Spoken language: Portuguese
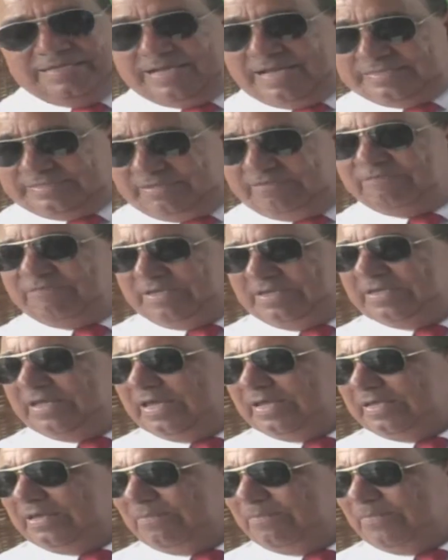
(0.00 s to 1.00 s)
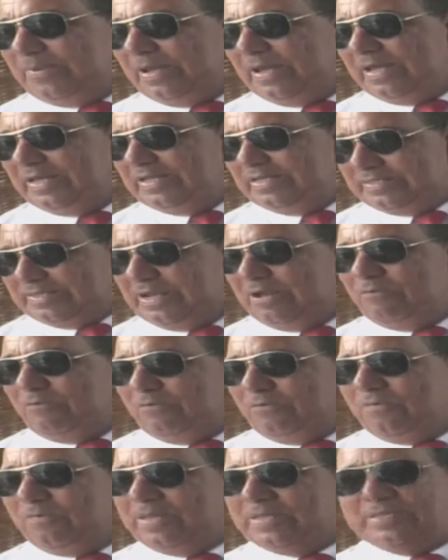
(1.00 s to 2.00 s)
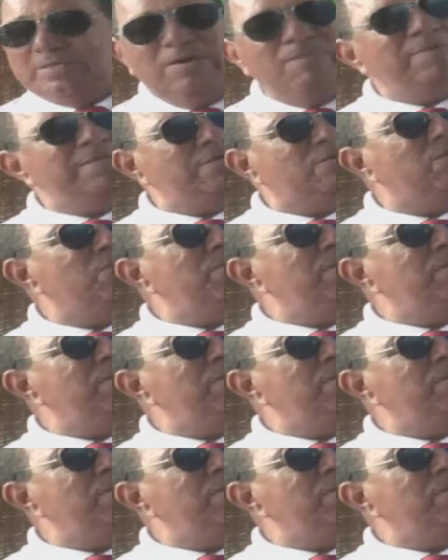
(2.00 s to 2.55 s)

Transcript: na, na TV, né? Que é para entrar um comercial, vai ser